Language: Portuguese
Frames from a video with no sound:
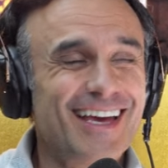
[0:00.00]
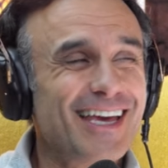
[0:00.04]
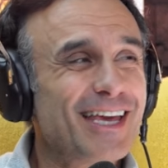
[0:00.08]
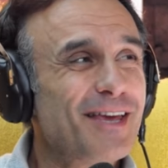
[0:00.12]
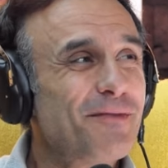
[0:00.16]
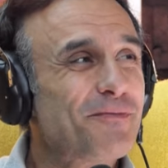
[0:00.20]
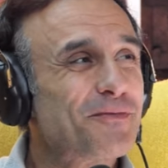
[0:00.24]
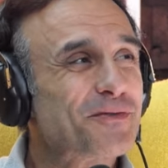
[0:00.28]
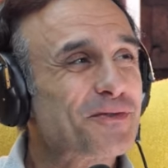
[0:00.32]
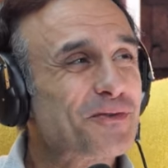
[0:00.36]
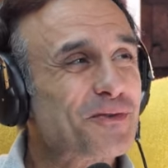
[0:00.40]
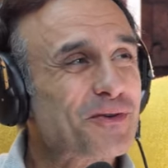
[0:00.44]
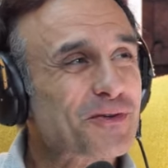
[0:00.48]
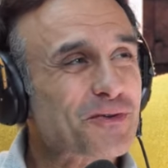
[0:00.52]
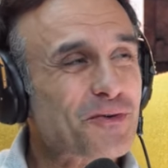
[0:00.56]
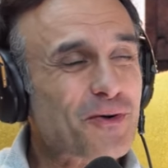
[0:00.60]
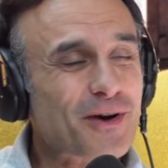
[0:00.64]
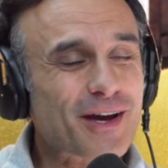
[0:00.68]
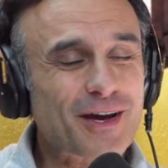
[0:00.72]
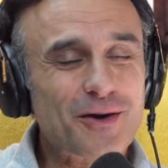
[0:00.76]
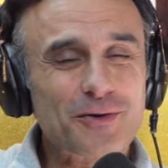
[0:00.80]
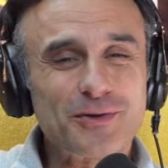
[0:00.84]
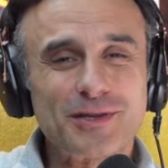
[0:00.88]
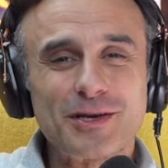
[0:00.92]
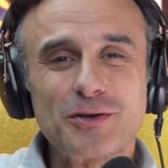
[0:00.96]
e pessoas com
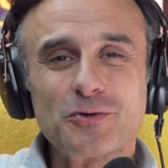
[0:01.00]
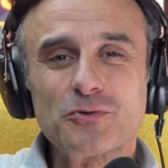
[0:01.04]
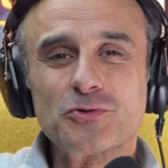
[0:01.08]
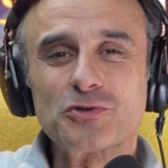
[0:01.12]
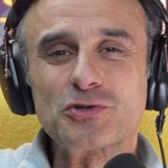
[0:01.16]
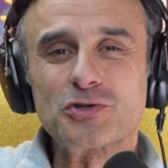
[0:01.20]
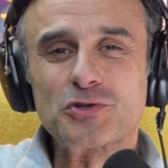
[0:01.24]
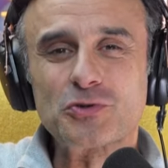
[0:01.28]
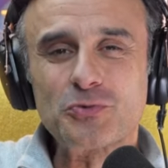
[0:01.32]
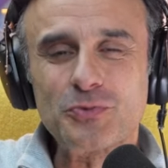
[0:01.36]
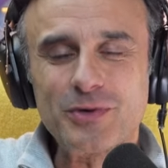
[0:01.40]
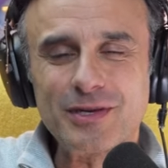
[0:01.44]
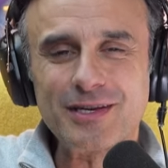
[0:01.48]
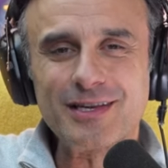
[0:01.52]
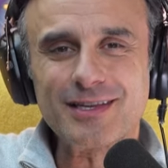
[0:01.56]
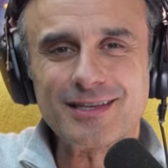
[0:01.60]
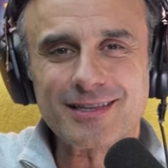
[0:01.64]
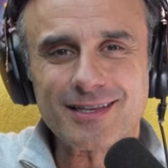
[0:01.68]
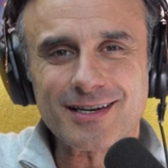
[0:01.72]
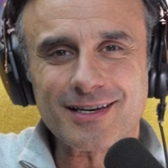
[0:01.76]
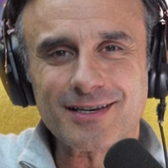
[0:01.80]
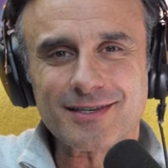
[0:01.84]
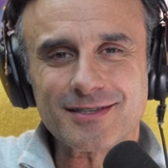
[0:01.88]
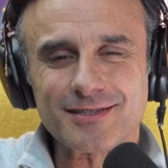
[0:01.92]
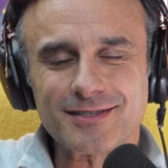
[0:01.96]
quem eu tenho um genuíno
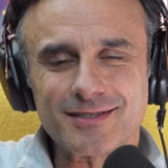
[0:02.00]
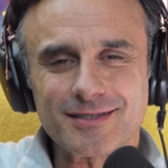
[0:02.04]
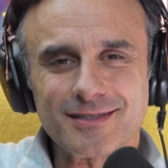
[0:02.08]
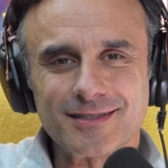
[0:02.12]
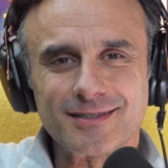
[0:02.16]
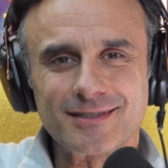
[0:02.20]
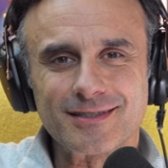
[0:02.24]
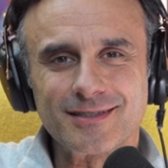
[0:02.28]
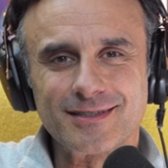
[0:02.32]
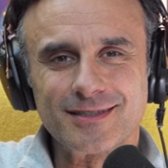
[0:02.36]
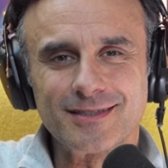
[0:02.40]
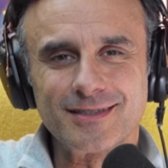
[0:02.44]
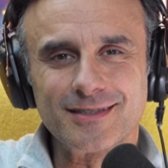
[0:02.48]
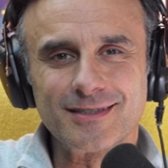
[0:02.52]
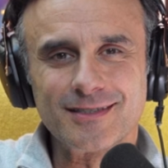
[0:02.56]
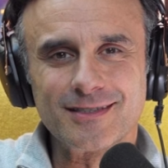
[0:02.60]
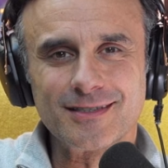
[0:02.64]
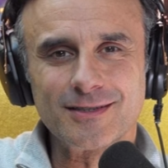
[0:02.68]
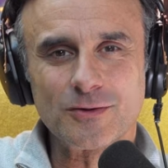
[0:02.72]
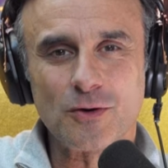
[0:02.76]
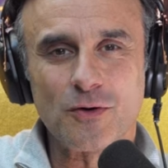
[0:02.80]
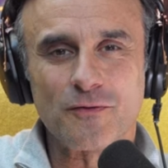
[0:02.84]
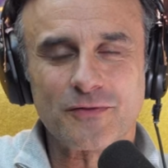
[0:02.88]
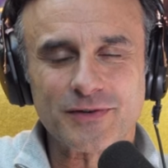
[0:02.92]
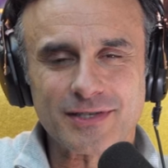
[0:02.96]
interesse
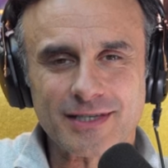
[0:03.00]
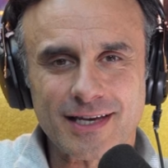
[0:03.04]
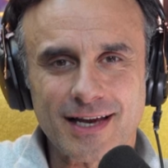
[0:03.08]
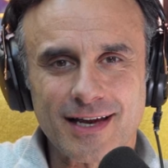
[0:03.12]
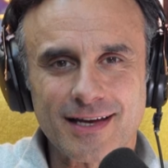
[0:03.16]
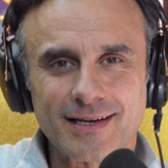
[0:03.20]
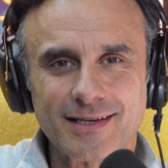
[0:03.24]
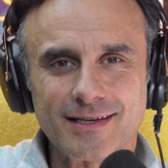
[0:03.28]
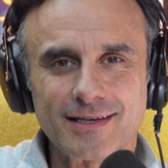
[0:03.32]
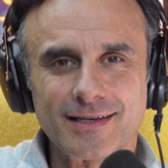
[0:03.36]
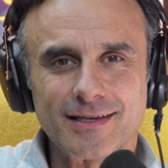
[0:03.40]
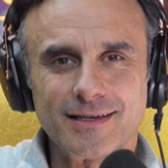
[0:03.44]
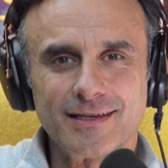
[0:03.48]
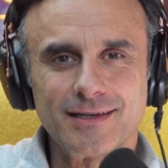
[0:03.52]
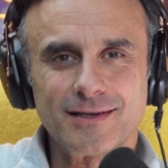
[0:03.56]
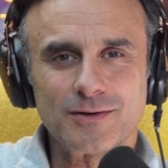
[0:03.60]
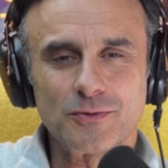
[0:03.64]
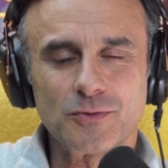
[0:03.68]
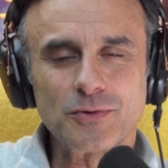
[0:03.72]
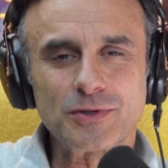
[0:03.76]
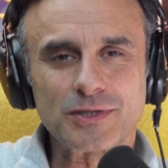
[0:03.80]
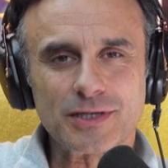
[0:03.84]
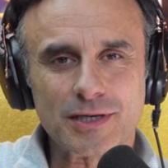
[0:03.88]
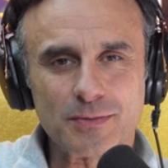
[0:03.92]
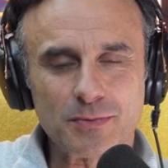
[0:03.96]
de conversar e, e
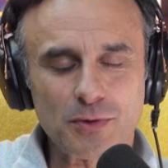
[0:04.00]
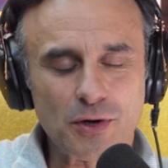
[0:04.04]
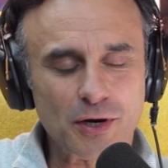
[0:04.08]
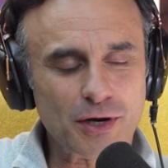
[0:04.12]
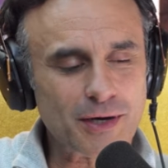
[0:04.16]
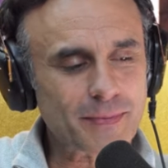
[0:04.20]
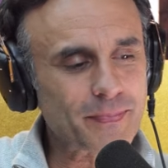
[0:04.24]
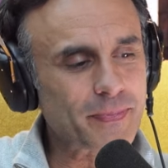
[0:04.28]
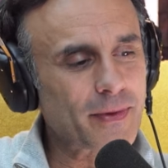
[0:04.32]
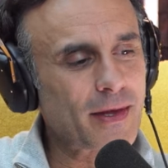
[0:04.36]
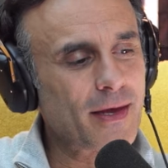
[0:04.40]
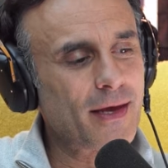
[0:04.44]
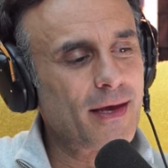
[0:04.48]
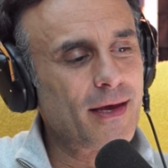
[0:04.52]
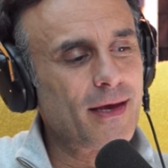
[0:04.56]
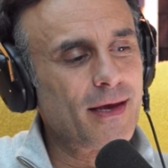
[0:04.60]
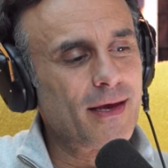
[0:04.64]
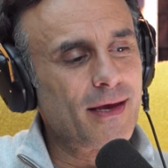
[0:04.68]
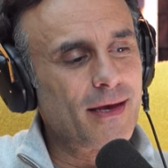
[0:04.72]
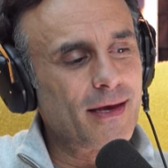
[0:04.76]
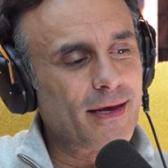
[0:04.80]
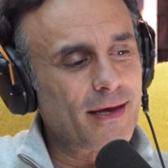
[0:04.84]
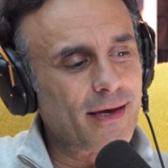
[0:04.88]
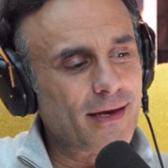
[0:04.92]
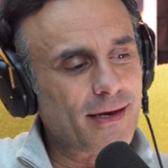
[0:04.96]
conhecer melhor.
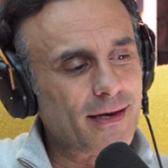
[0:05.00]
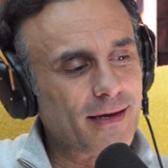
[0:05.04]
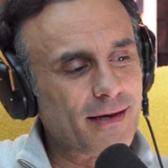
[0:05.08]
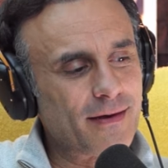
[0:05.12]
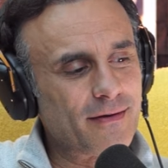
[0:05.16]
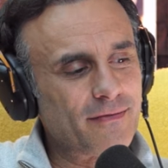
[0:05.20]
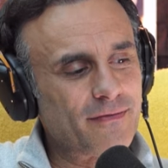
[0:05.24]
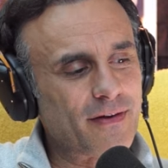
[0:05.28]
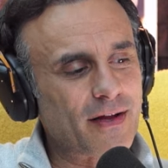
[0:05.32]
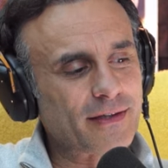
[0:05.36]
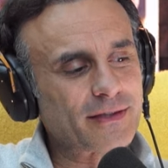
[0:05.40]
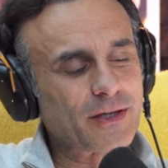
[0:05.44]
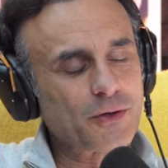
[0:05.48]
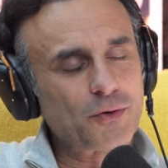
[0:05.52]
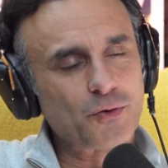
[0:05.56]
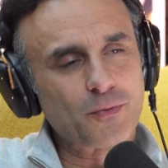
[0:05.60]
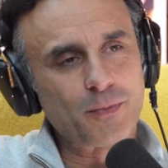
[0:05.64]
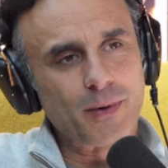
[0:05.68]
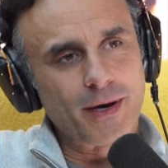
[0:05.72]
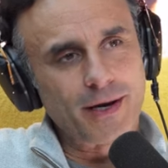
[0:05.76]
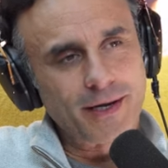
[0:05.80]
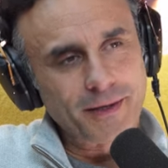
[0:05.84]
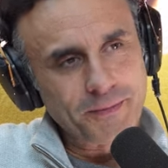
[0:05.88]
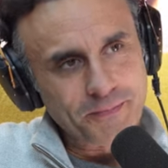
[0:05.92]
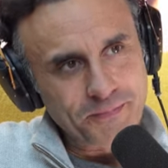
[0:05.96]
Uh, Walter
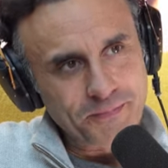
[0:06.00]
Ugumem,